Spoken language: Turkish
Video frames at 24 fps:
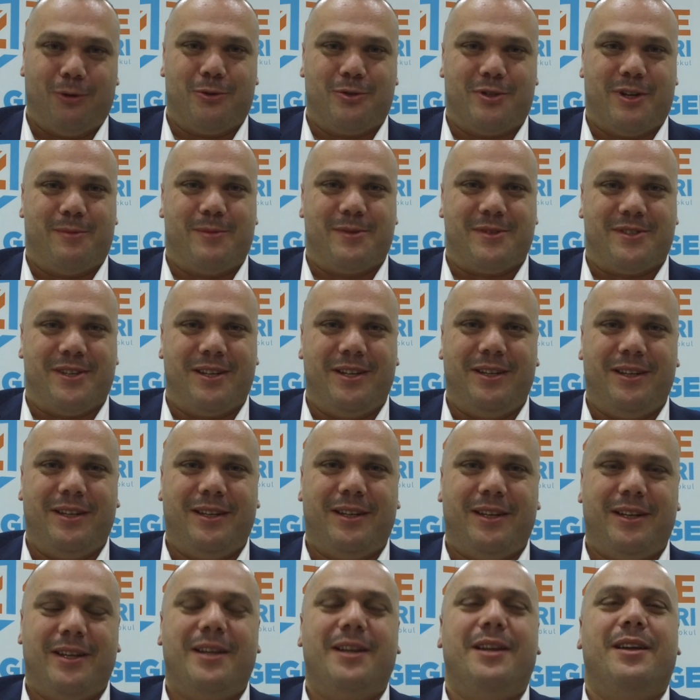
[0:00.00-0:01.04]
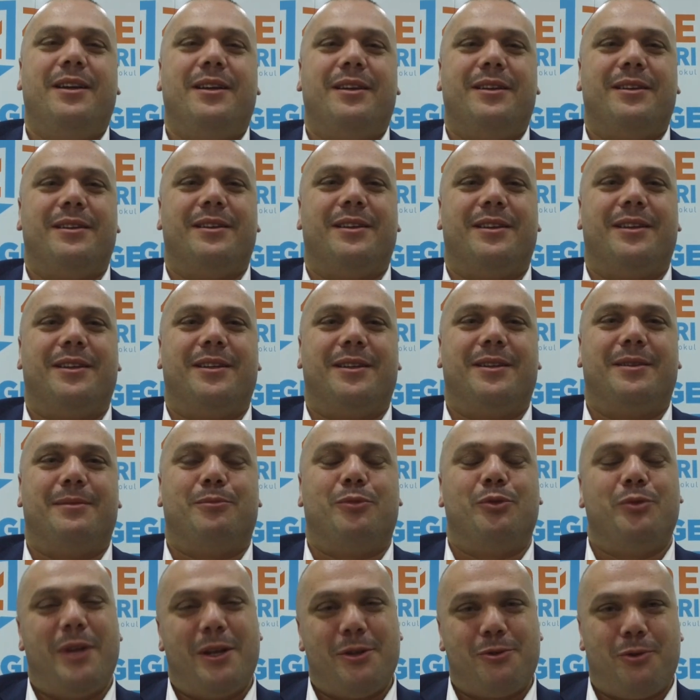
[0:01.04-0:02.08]
hocamızla. Ee,
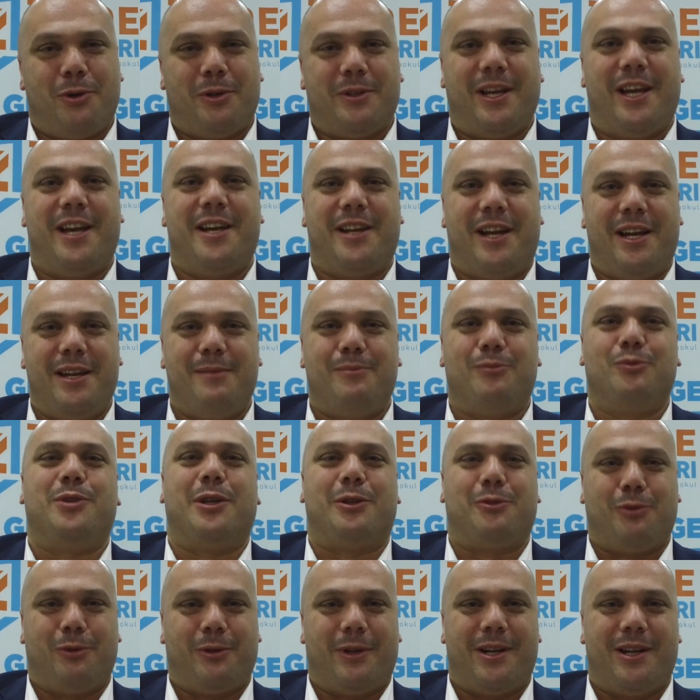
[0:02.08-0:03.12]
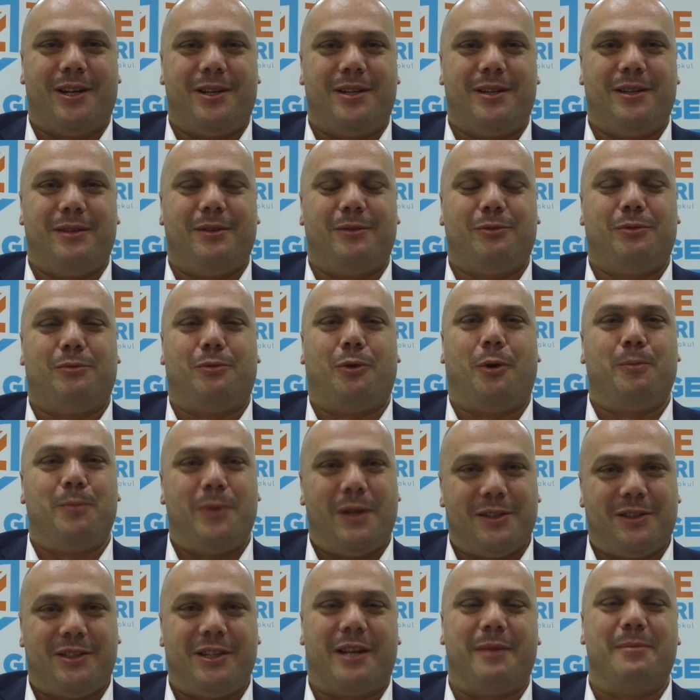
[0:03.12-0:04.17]
bundan sonra da her ay mutat olarak
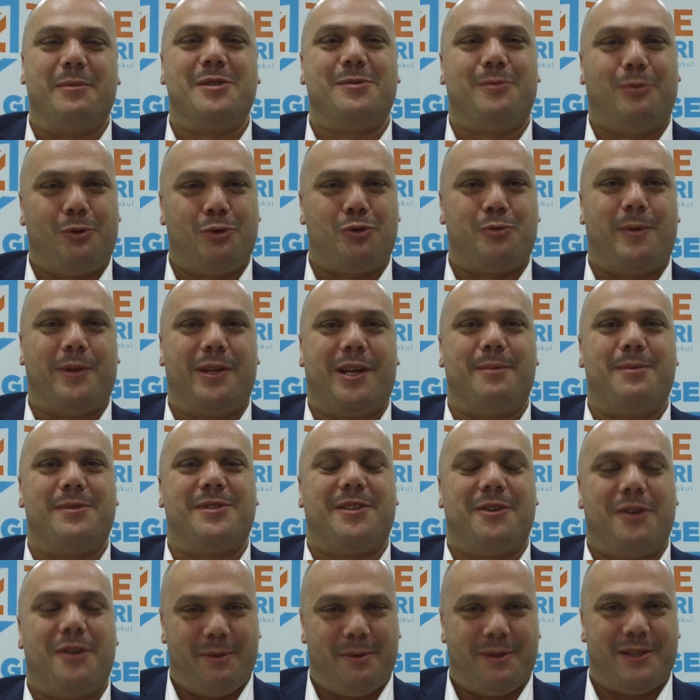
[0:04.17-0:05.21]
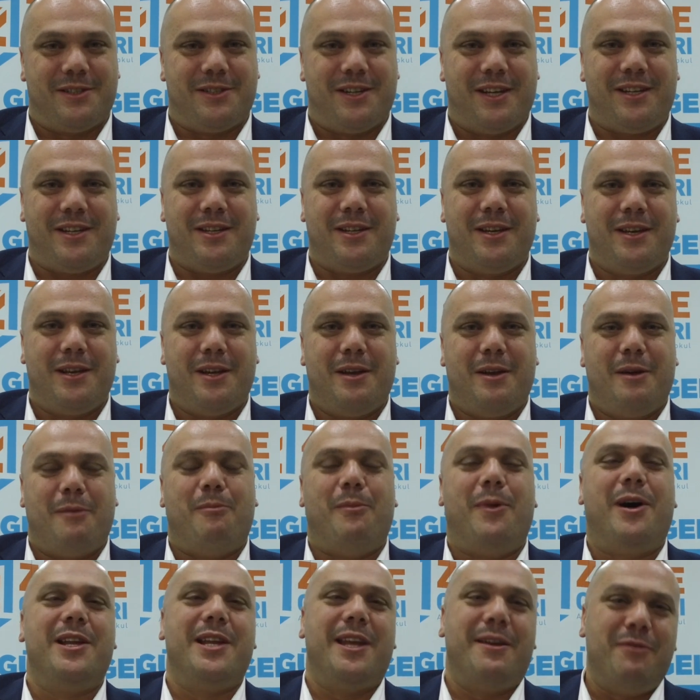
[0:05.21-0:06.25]
toplantılarımız, buluşmalarımız edecek.
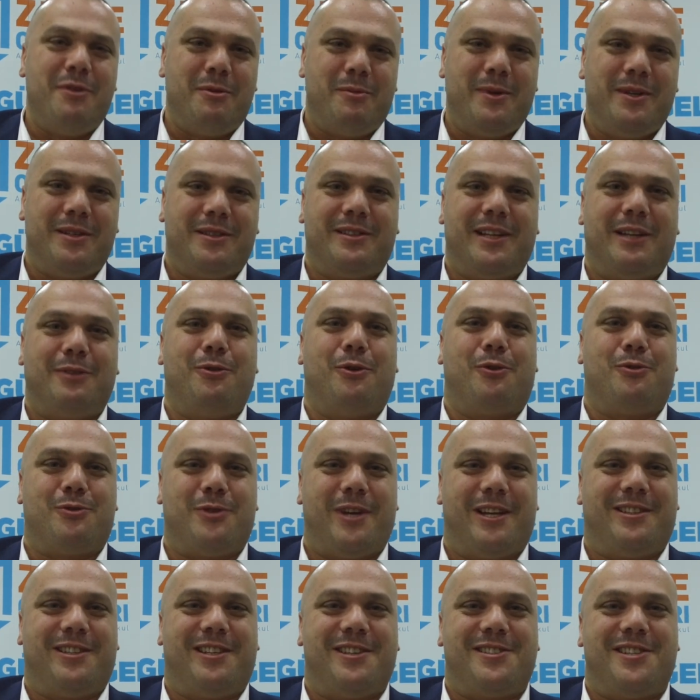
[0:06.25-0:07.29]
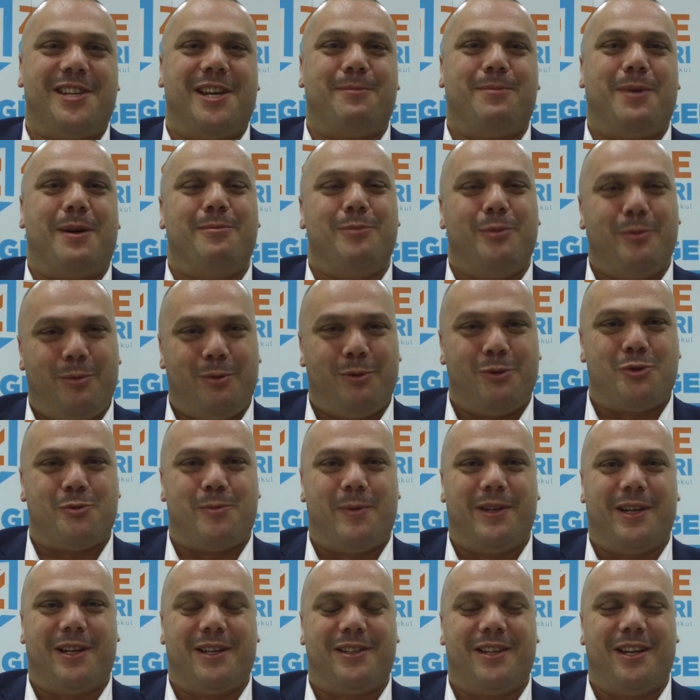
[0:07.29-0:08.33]
Manevi bir detoks etkisi yapan bu
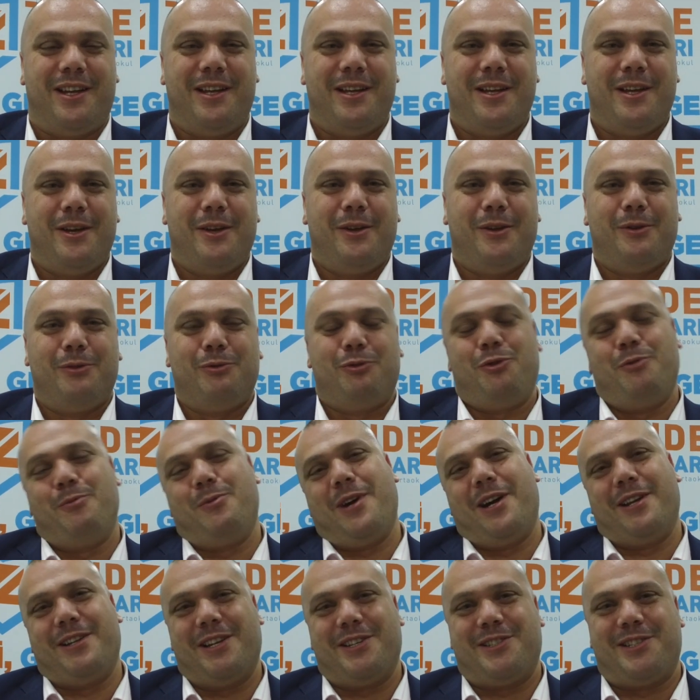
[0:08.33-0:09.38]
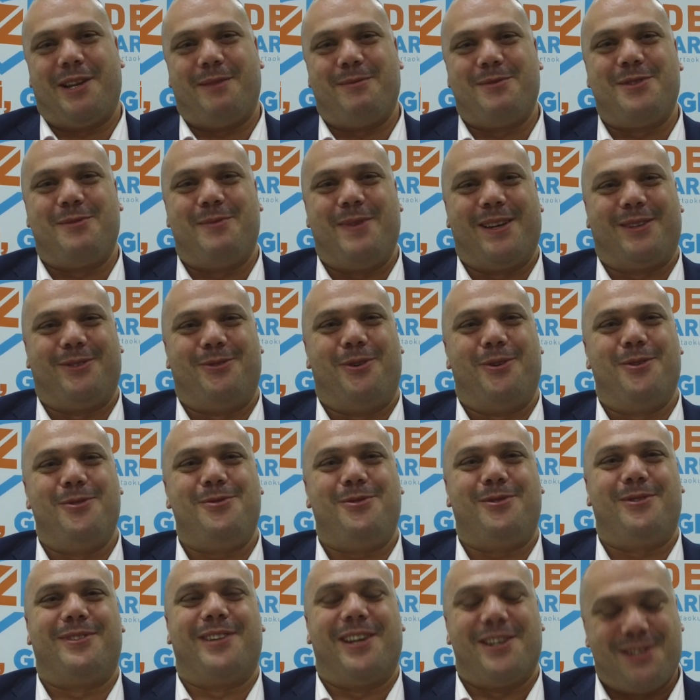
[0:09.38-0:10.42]
buluşmalarda tüm kardeşlerimizi
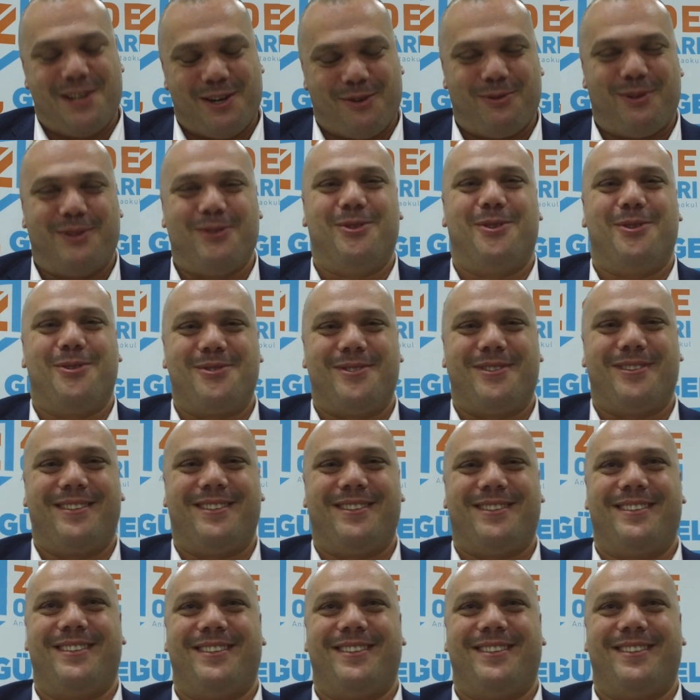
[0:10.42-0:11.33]
bekliyoruz. Teşekkür ediyoruz.